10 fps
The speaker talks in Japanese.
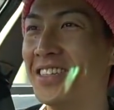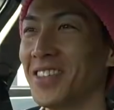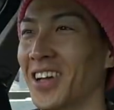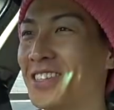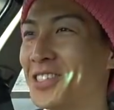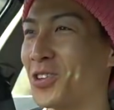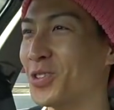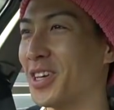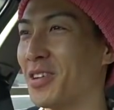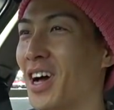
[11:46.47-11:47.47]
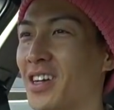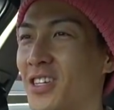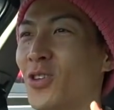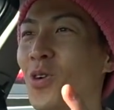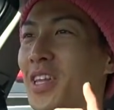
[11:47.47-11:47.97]
なんでしょうね。あ、昨
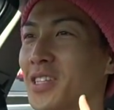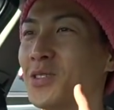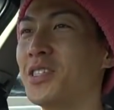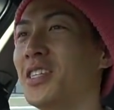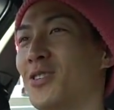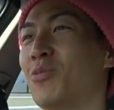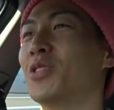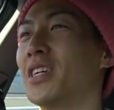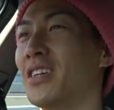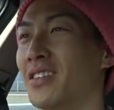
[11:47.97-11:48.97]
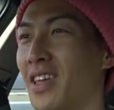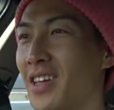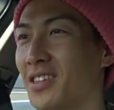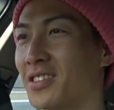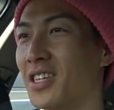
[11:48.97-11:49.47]
日はねツインリンク茂木行っ
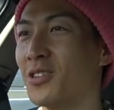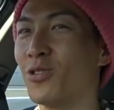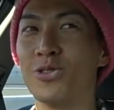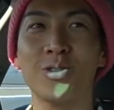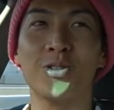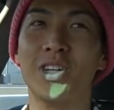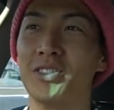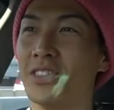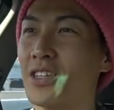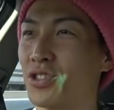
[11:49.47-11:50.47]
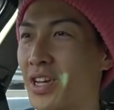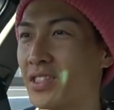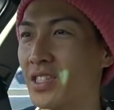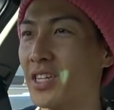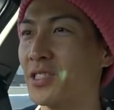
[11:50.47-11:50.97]
て全日本ロードレース選手
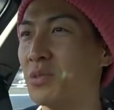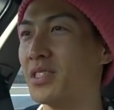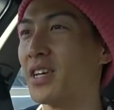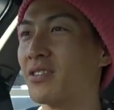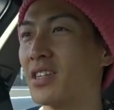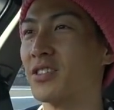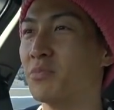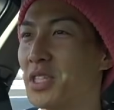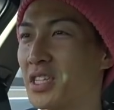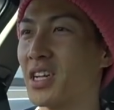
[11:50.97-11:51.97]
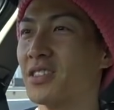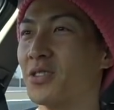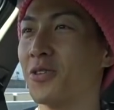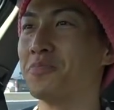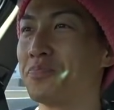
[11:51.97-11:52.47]
権 JSB1000 クラス見てきたんです
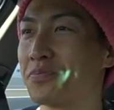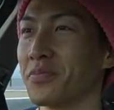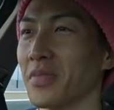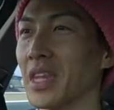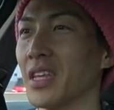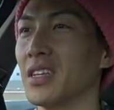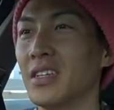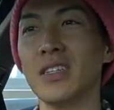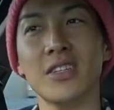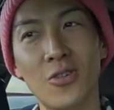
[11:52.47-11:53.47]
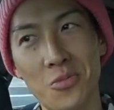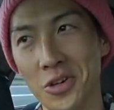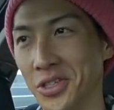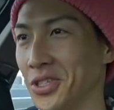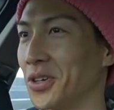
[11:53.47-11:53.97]
よ。
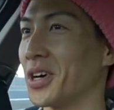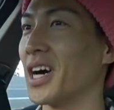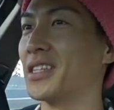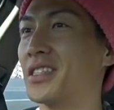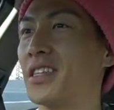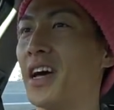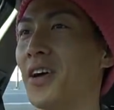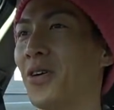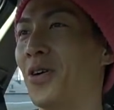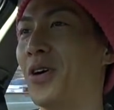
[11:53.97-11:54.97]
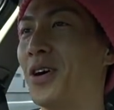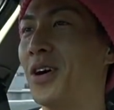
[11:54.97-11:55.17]
面白かったよ、